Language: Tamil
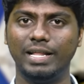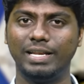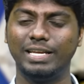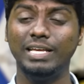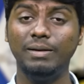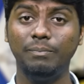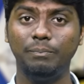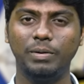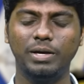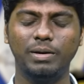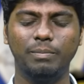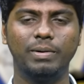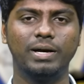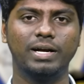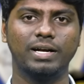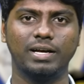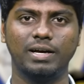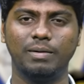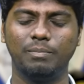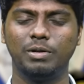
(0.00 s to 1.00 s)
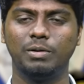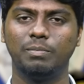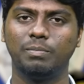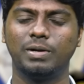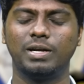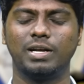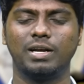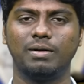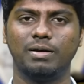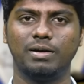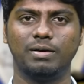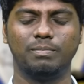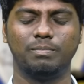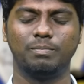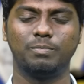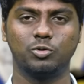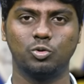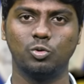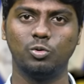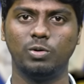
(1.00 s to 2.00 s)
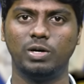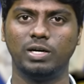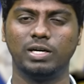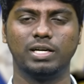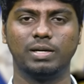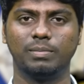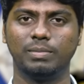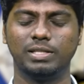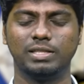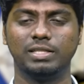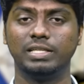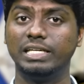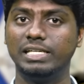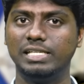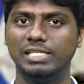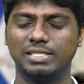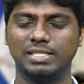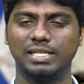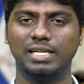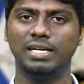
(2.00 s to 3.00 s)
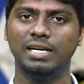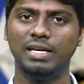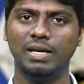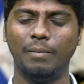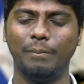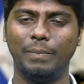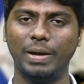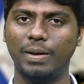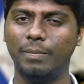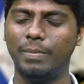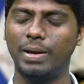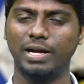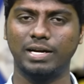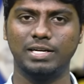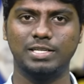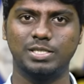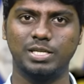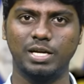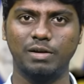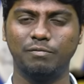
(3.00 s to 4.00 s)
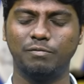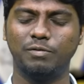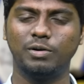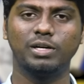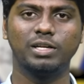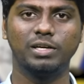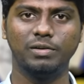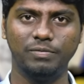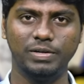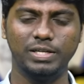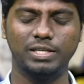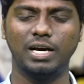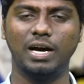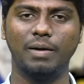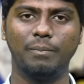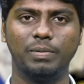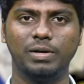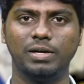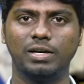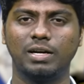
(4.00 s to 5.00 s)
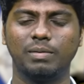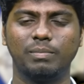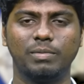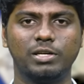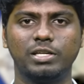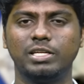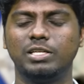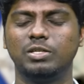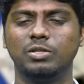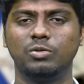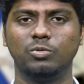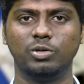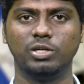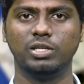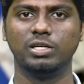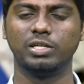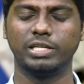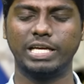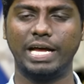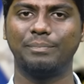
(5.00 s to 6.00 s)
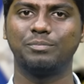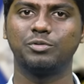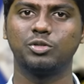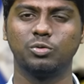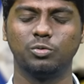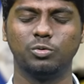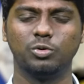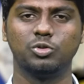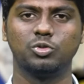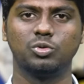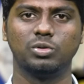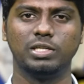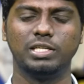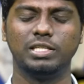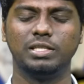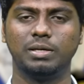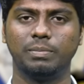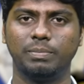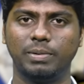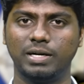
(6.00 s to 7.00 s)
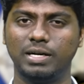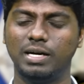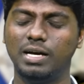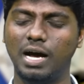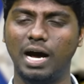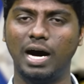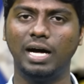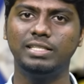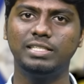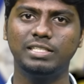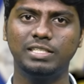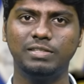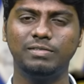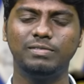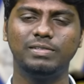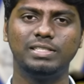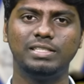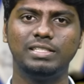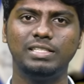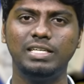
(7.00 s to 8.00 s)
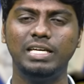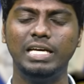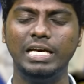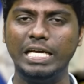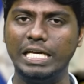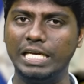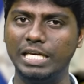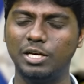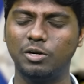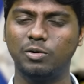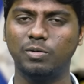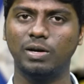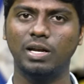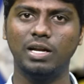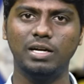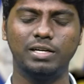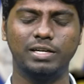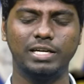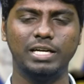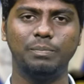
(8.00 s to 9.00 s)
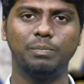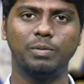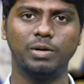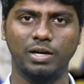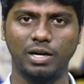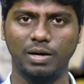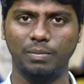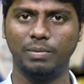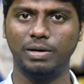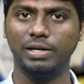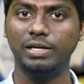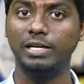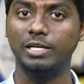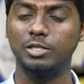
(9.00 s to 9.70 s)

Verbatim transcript: ரீபே பேக் அப்படின்னு பண்ணுற சொல்லுவாங்க நம்ம இங்கிலீஷில் பே பேக் இட்ஸ் டைம் ஃபார் கிவிட் அப்படின்ற மாதிரி ஒரு கேப்ஷன் ஒன்று சொல்லியிருந்திருப்பாங்க அதுக்கு வந்து ஈக்குவலாக ட்ரீட் பண்ணுற மாதிரி